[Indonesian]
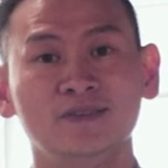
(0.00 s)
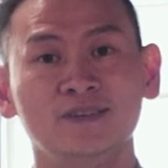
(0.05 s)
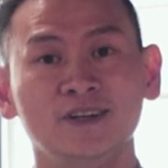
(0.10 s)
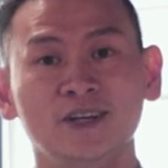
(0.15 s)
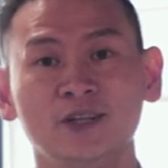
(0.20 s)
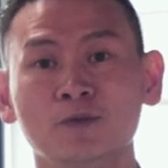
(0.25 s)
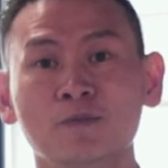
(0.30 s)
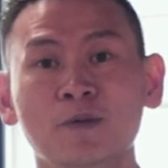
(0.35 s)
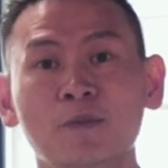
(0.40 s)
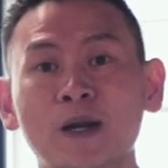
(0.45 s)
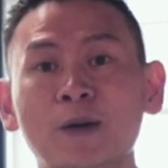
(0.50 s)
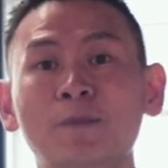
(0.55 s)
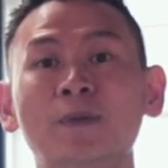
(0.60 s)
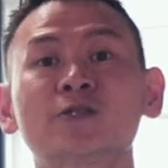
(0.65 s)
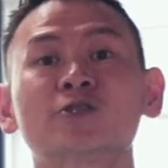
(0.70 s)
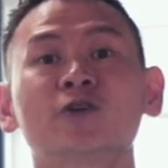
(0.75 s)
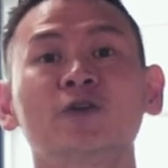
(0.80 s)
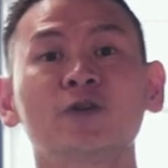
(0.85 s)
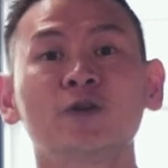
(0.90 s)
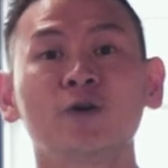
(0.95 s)
Itu beberapa
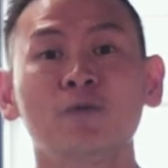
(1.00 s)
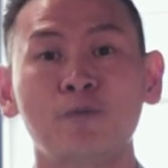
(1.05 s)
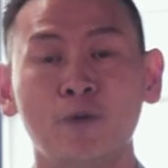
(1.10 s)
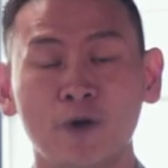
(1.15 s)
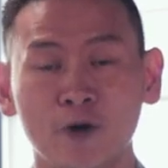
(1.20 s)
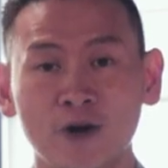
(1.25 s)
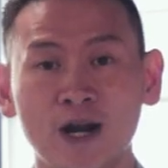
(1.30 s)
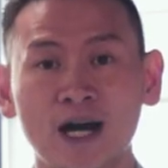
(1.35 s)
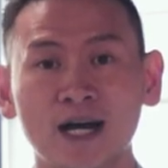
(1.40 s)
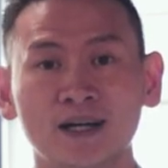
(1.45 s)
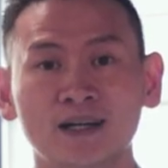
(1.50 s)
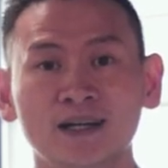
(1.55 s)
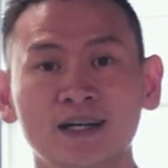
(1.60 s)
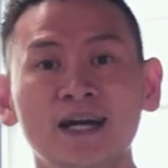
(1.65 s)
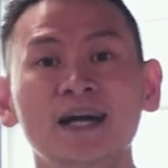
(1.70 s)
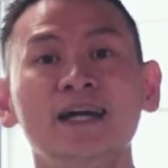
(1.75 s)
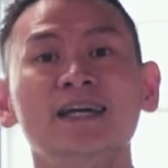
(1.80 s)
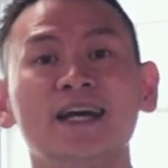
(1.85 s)
contoh produk